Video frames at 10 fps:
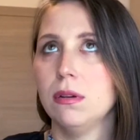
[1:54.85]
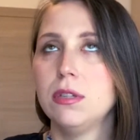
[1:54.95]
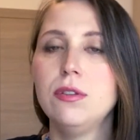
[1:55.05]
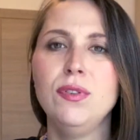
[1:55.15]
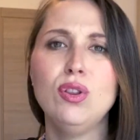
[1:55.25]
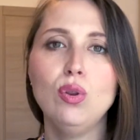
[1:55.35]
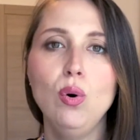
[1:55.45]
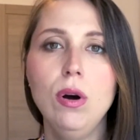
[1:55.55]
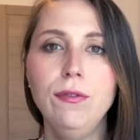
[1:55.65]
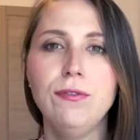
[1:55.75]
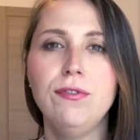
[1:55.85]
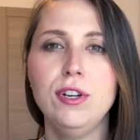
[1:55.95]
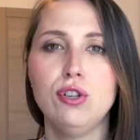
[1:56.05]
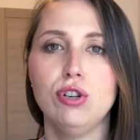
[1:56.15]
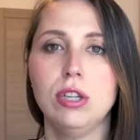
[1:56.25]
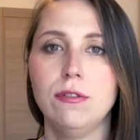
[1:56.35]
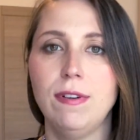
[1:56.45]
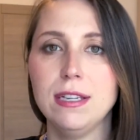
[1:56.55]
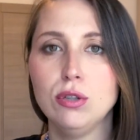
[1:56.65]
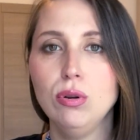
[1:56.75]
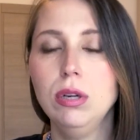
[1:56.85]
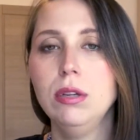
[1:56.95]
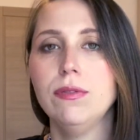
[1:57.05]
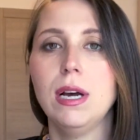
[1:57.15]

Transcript: цветов, вычурных фасонов,